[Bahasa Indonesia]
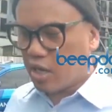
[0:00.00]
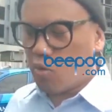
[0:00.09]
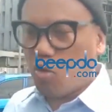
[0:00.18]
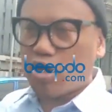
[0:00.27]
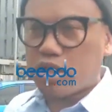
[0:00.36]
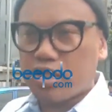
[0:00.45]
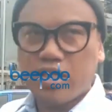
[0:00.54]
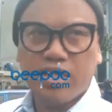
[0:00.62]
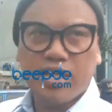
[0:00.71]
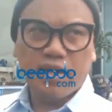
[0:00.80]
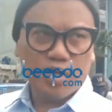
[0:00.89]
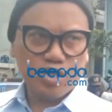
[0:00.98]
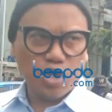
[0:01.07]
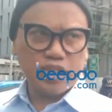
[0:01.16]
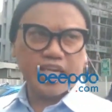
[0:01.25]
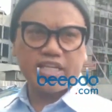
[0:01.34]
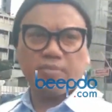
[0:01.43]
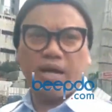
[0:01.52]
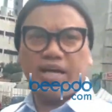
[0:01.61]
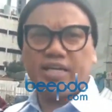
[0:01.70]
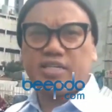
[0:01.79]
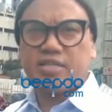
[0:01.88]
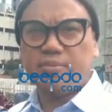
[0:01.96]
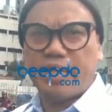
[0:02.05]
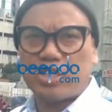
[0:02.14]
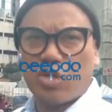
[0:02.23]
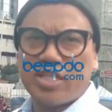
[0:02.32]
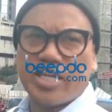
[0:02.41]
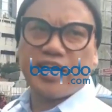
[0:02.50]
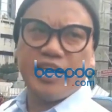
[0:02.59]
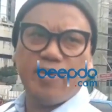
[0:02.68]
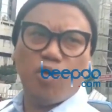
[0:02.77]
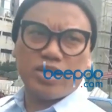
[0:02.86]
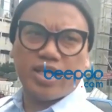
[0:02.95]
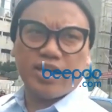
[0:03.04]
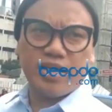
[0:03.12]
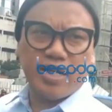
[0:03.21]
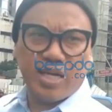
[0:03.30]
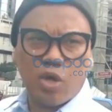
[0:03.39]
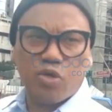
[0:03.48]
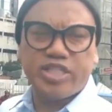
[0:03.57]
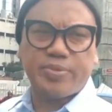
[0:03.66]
award soundtrack terbaik best soundtrack dia buatan lagunya